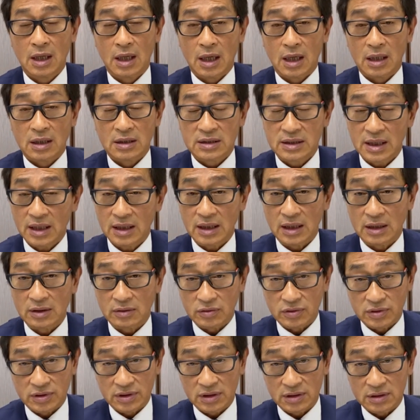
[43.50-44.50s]
香港
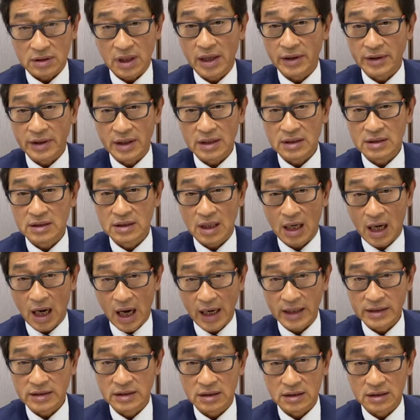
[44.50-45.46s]
股市当然还